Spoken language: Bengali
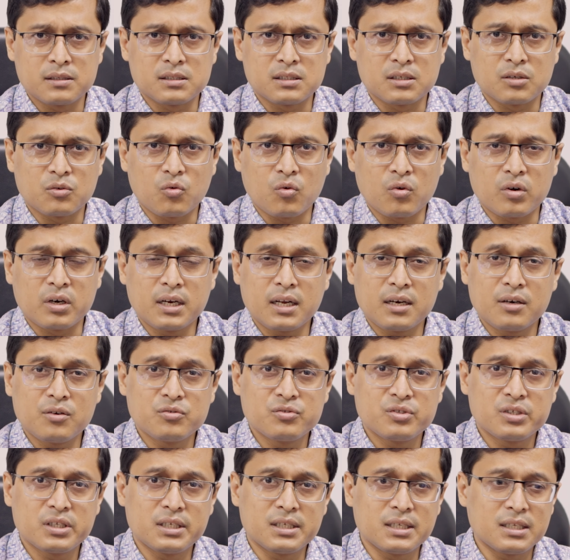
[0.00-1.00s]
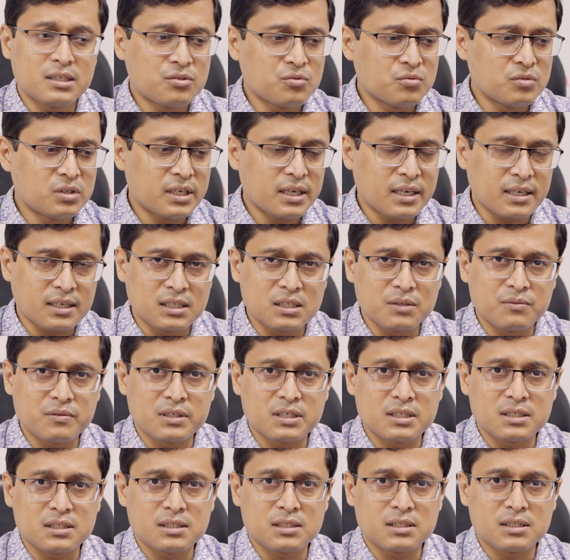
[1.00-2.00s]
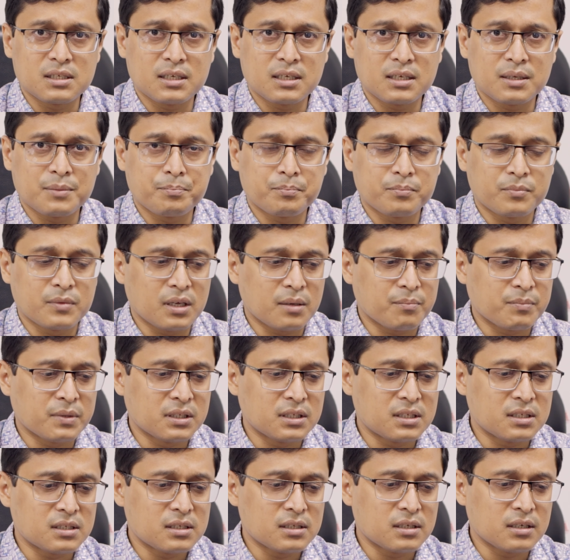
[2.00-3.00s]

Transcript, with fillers: যে অন্যান্য যে ডে টু ডে অ্যাক্টিভিটিস যে আপনি